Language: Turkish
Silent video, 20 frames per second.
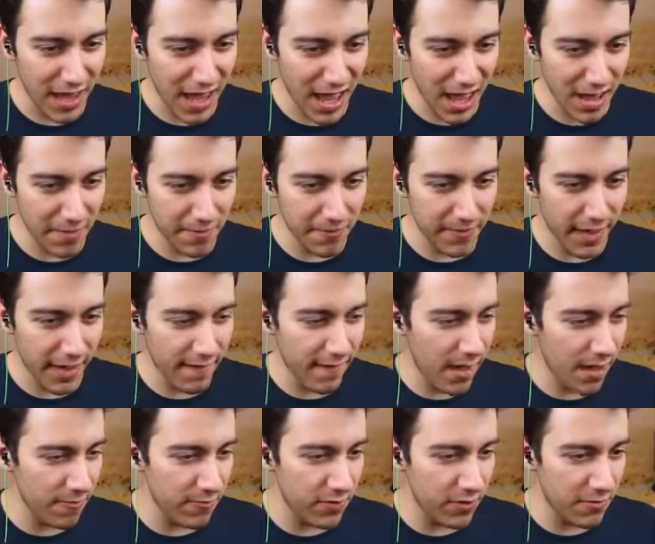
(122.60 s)
Devam
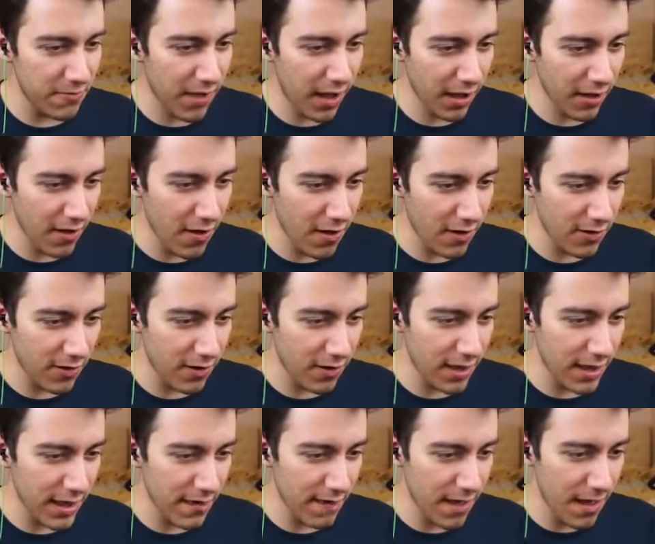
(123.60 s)
devam durmak yok
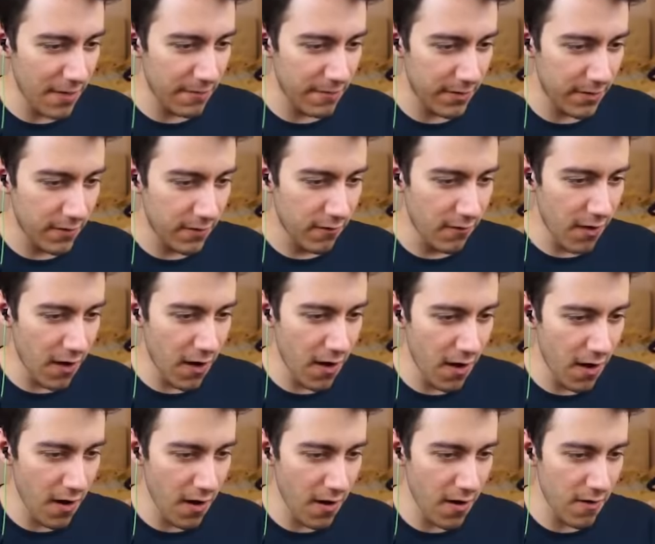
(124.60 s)
yola devam.
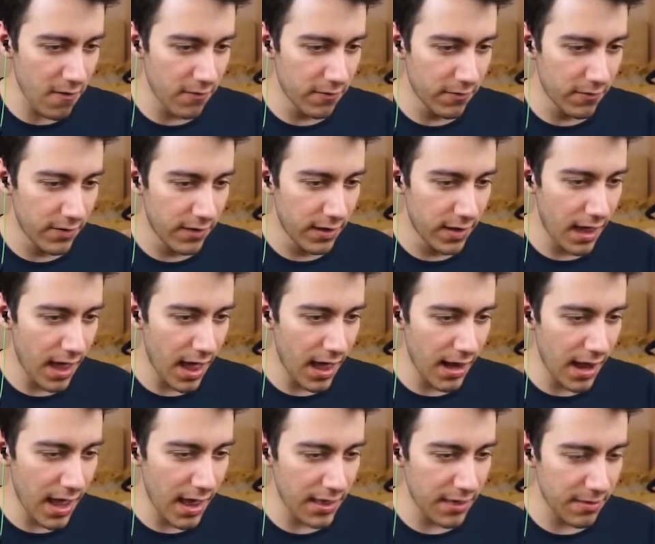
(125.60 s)
Woohoo.
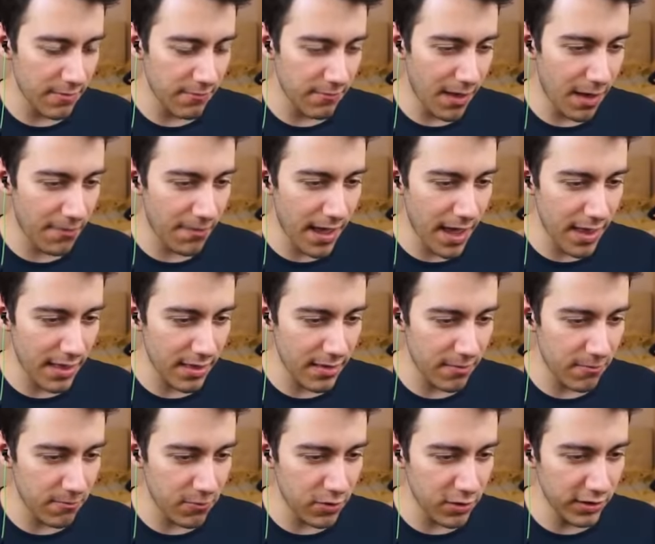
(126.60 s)
Anan baban
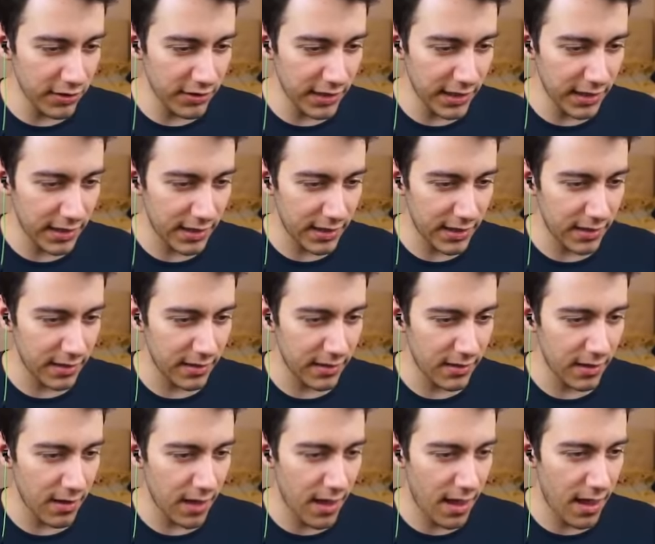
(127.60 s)
bullshit.
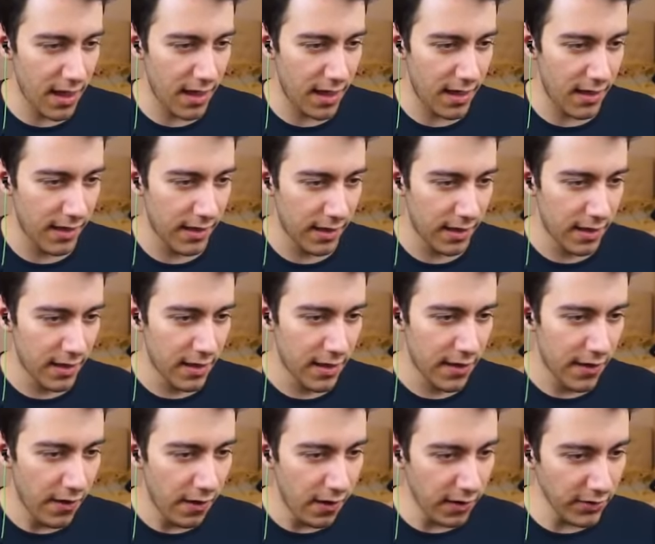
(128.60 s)
Ah.
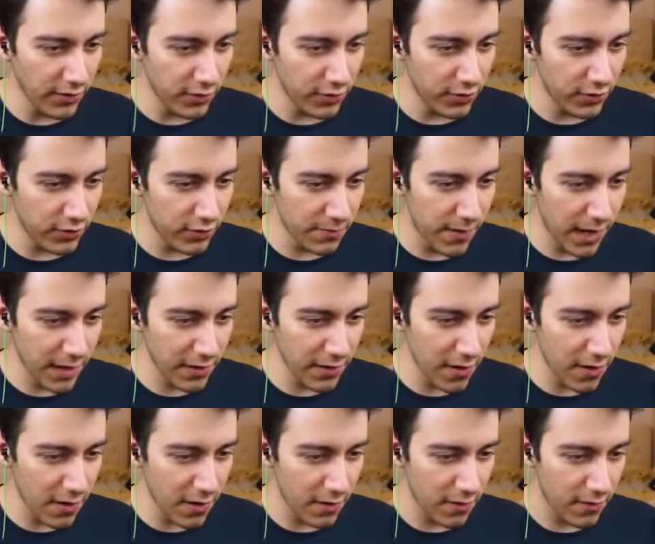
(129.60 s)
Olsun durmak
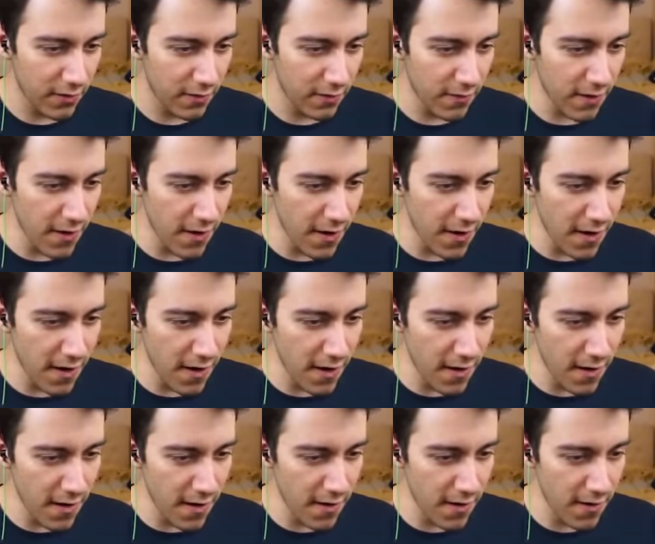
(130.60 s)
yok.
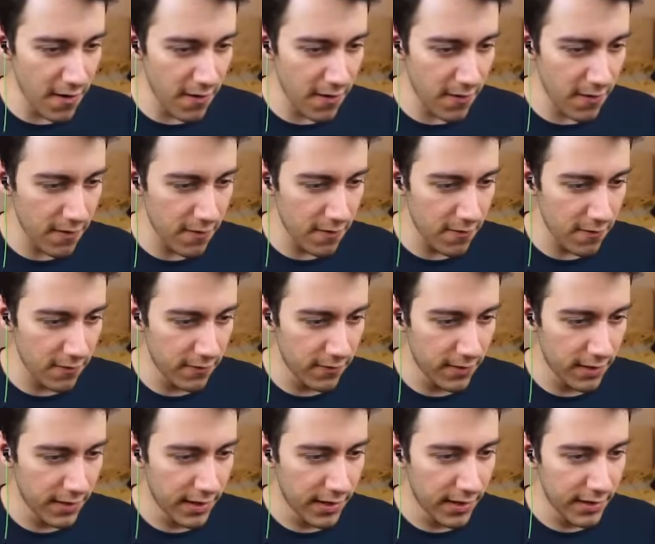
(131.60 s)
Woo!
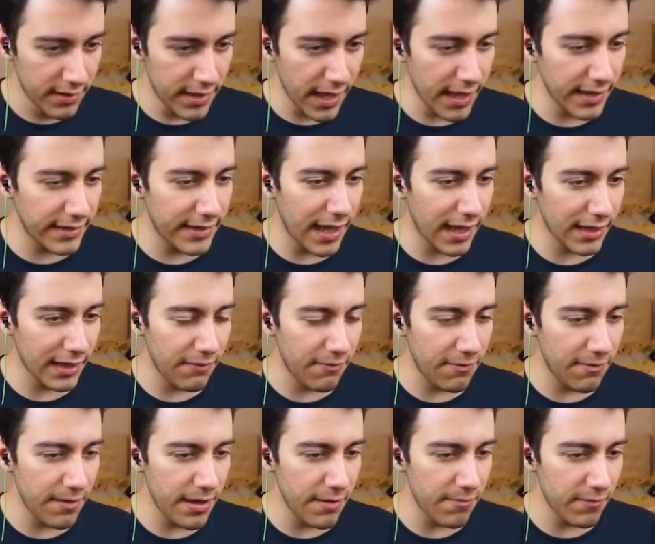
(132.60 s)
Ters takla
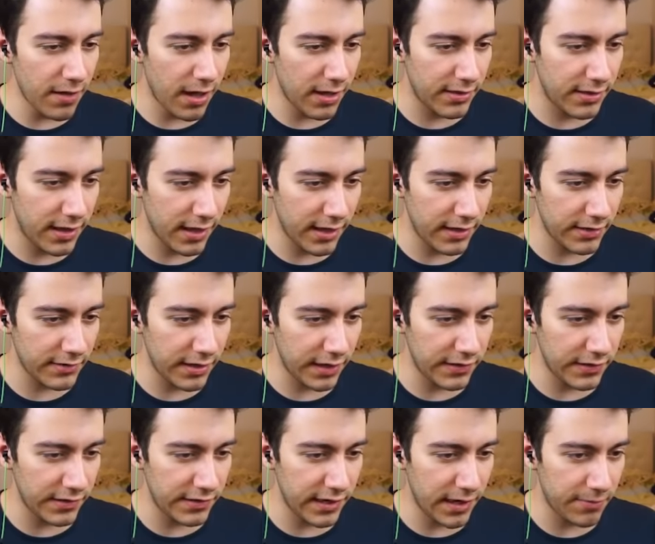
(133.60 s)
bebeğim. Ah ta
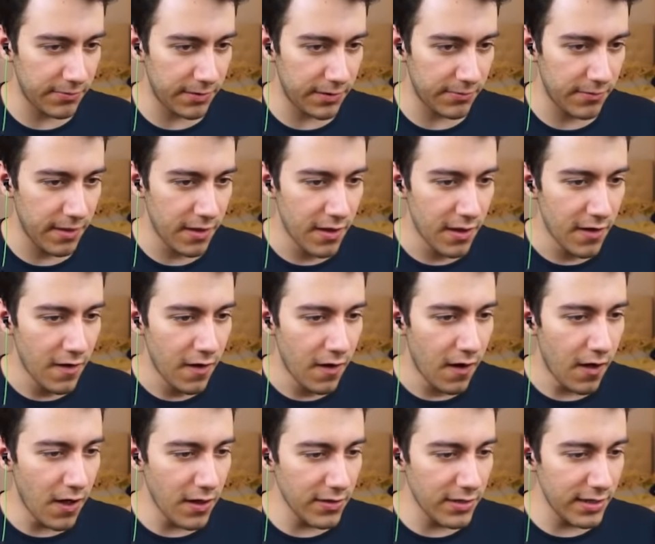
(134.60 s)
taşa çarptım.
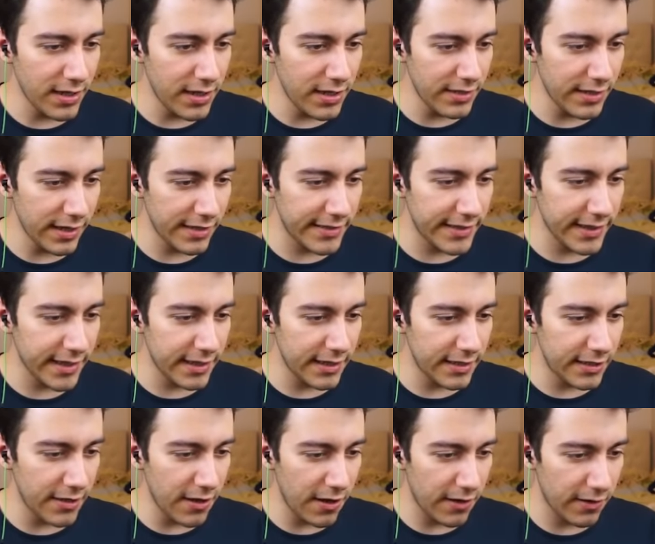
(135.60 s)
Olsun ince
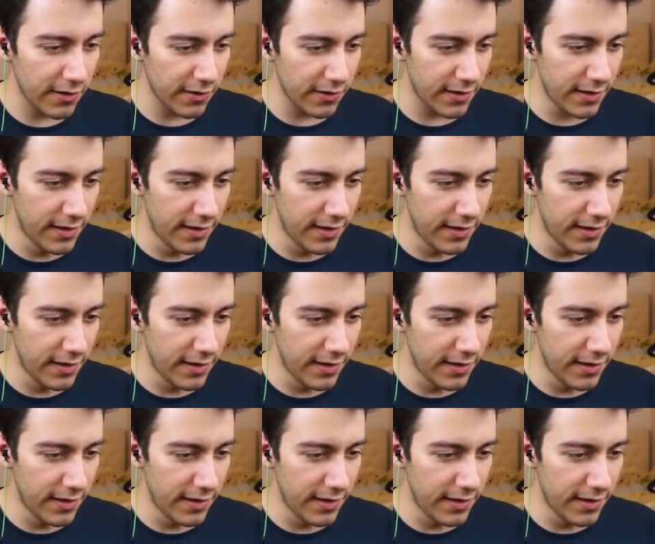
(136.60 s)
sıkıntı yok.